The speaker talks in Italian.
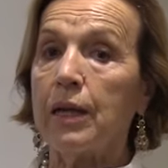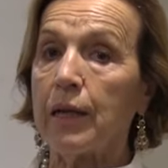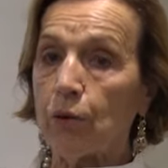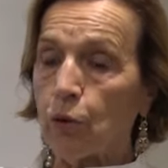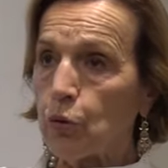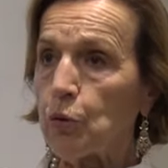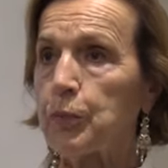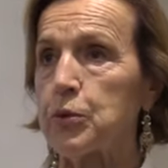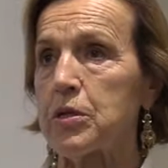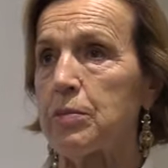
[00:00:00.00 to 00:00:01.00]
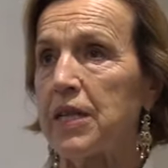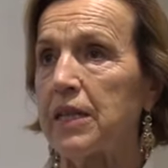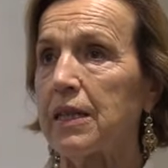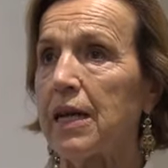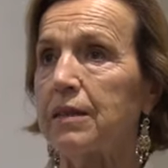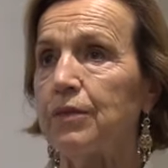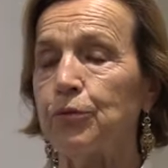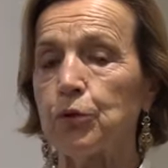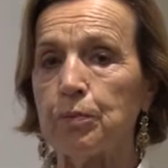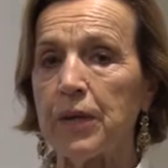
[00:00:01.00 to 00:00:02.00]
la loro possibilità di
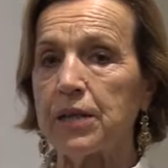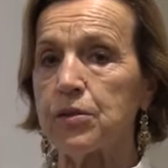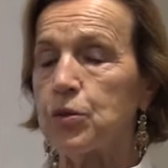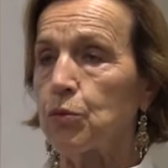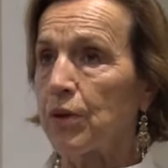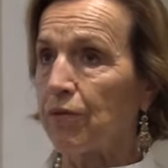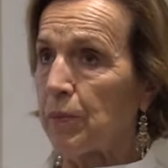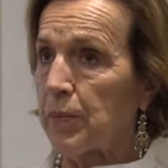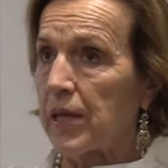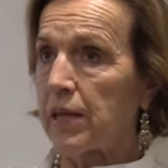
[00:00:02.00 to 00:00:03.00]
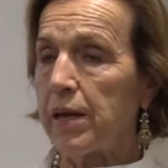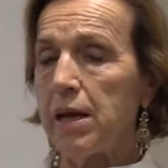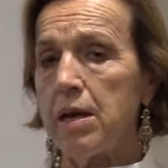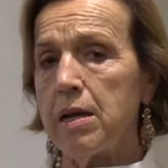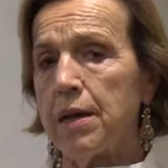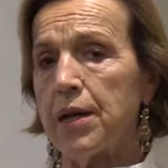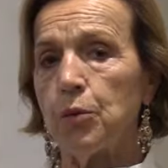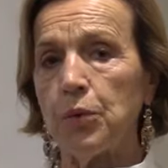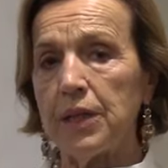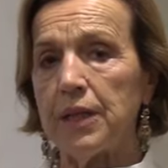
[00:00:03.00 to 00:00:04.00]
formarsi una famiglia e
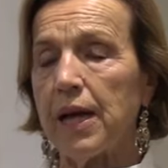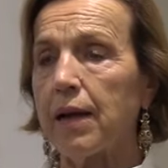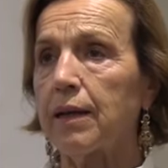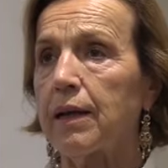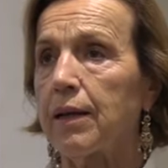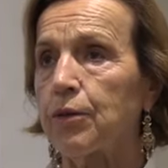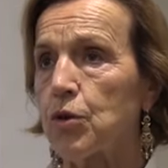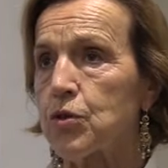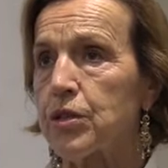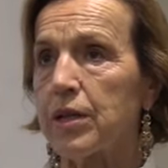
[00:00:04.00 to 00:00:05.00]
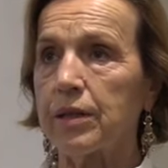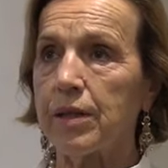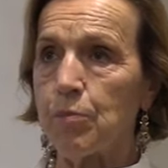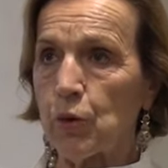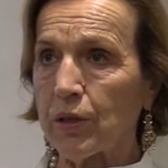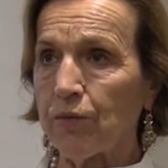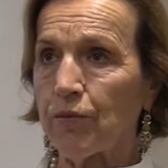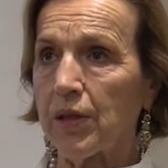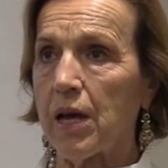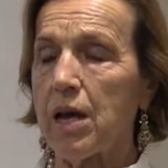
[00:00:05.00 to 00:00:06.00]
quindi anche la nostra
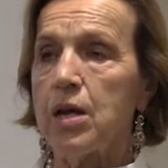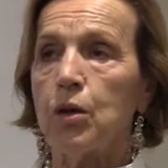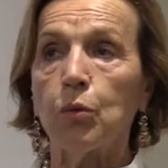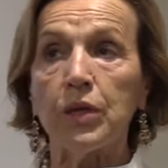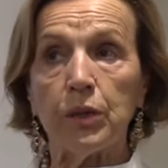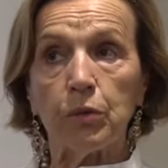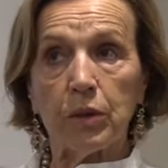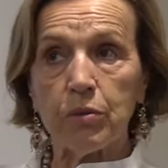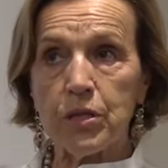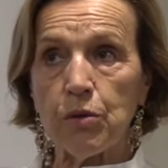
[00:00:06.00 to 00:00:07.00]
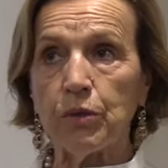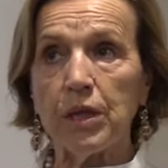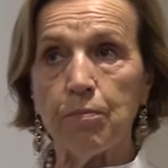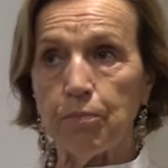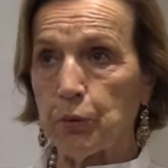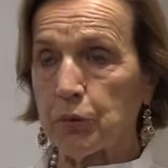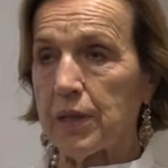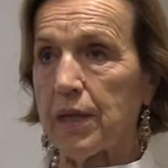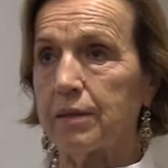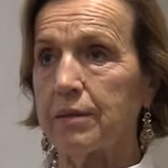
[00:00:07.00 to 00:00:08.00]
demografia. Quindi è una questione
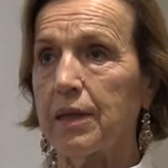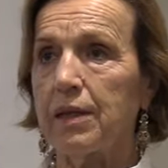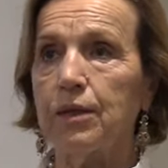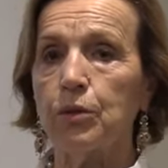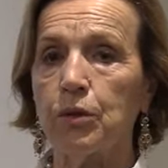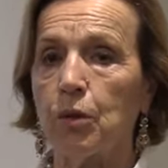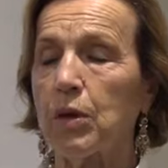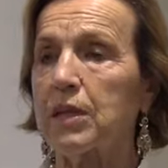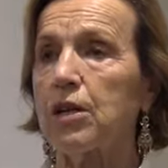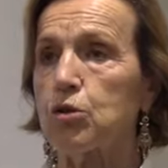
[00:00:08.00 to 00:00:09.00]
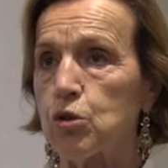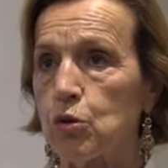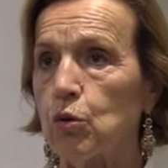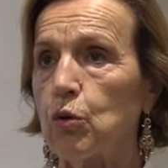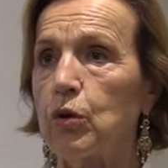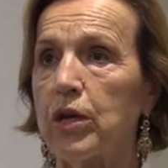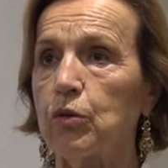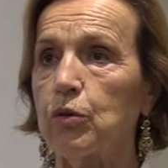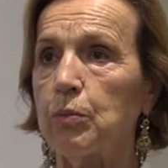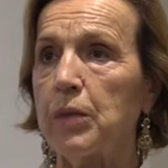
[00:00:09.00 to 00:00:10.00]
importante che non riguarda solo
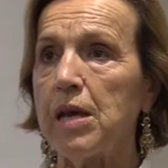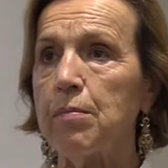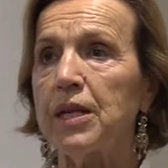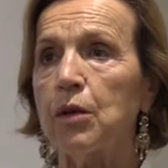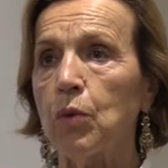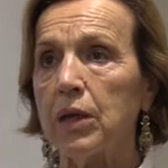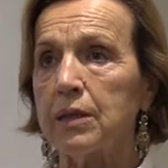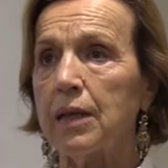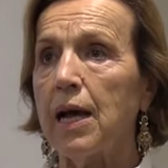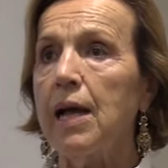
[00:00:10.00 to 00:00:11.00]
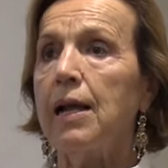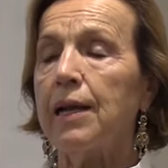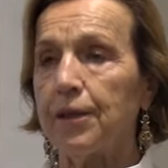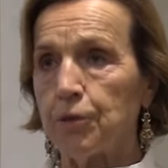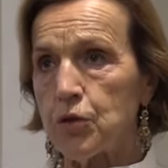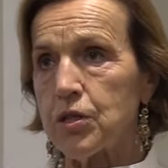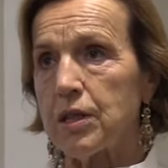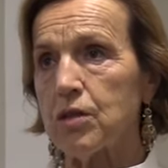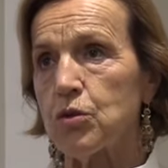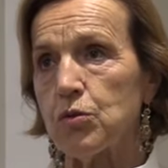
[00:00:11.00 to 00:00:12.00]
l'economia, ma riguarda la
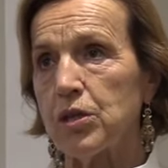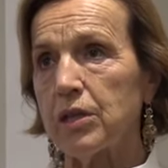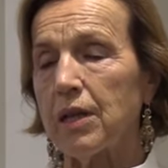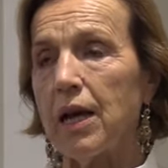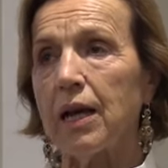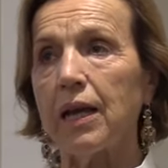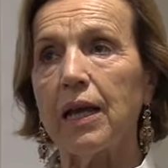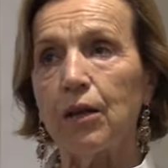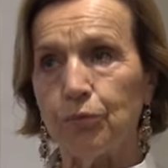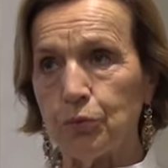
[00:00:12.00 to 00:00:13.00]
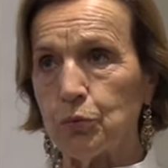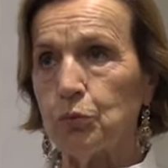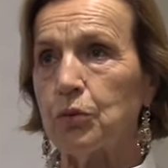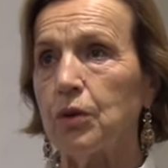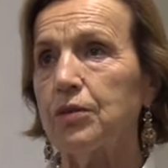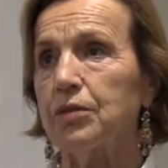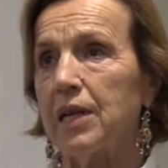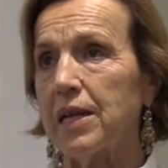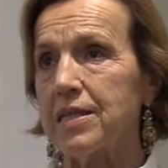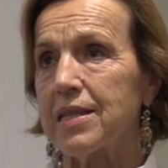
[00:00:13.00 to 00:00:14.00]
nostra società e il futuro
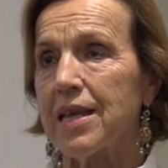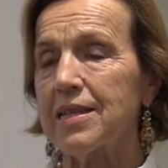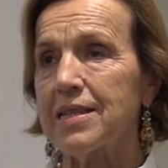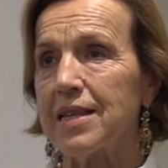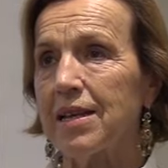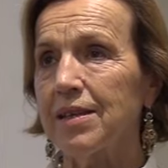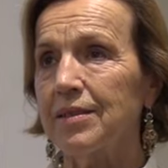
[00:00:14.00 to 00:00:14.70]
della stessa.